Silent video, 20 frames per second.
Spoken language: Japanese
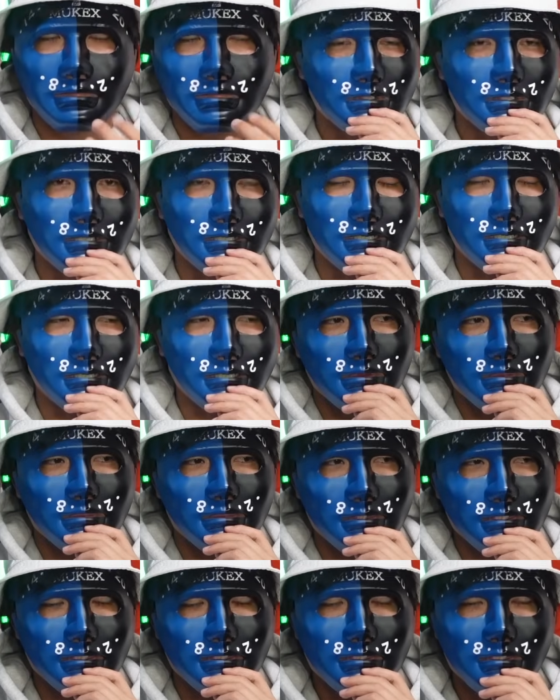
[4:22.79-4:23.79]
れたらね
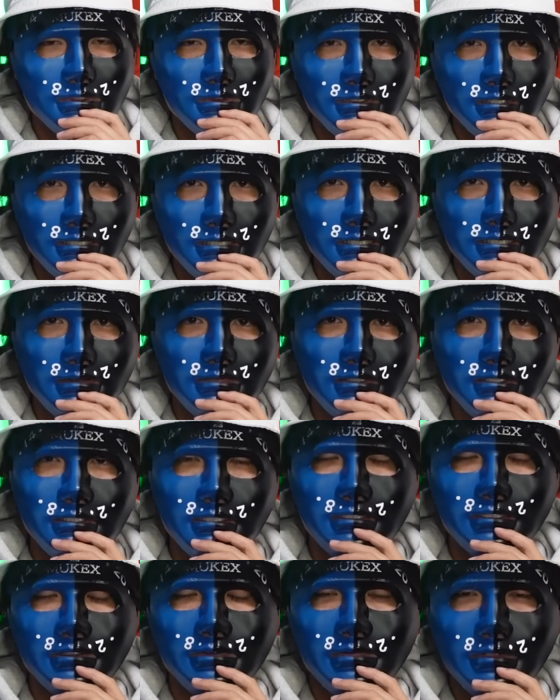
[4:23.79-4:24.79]
便乗値上げみ
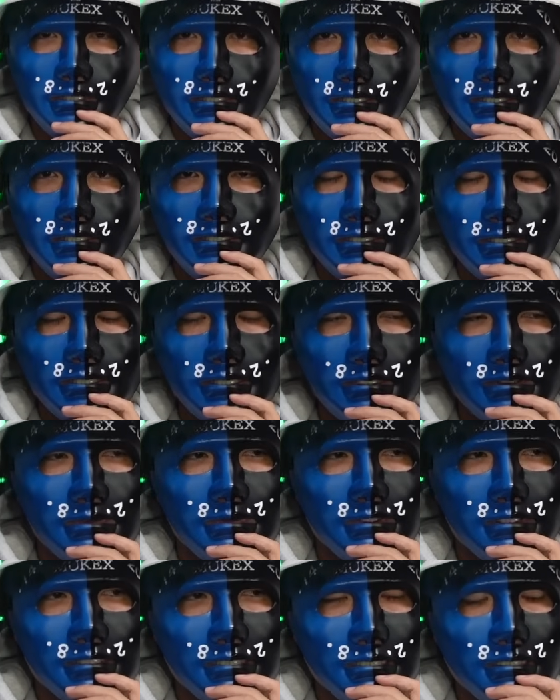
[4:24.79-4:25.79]
たいなのもね結
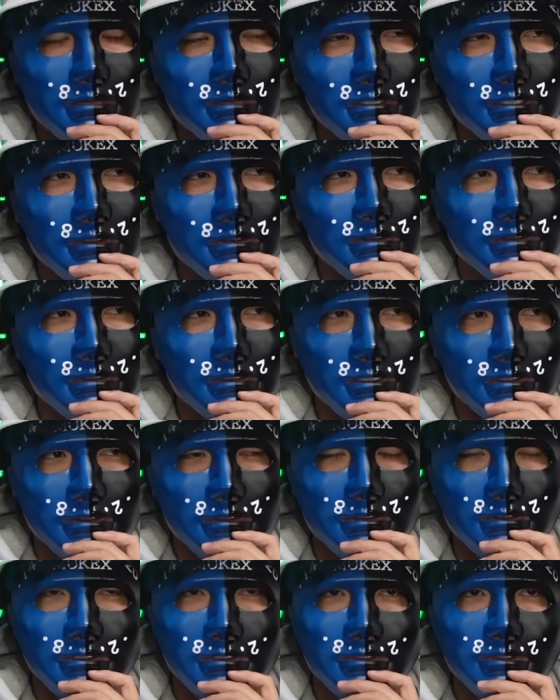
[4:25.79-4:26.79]
構やりまくってるっ
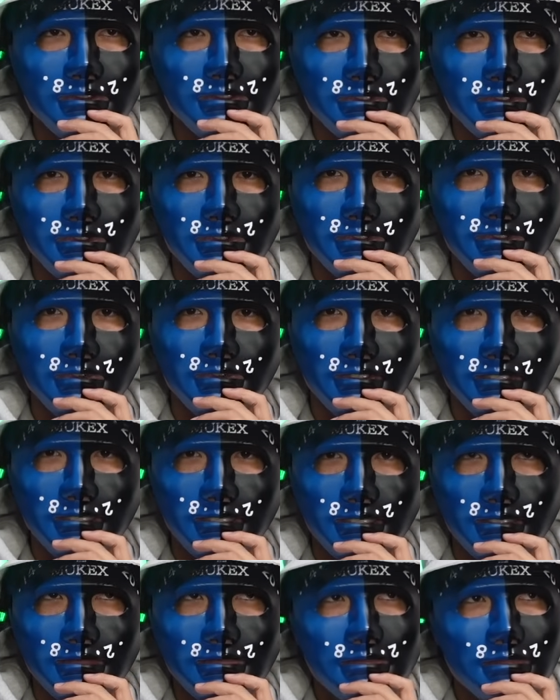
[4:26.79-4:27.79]
ていう状況
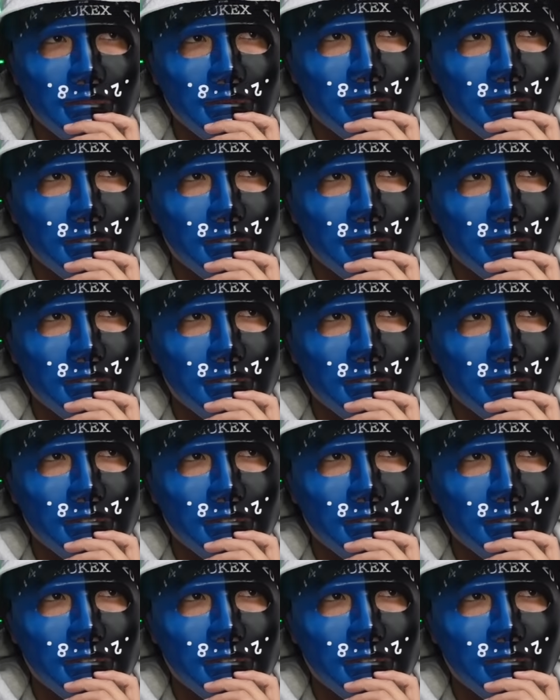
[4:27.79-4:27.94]
で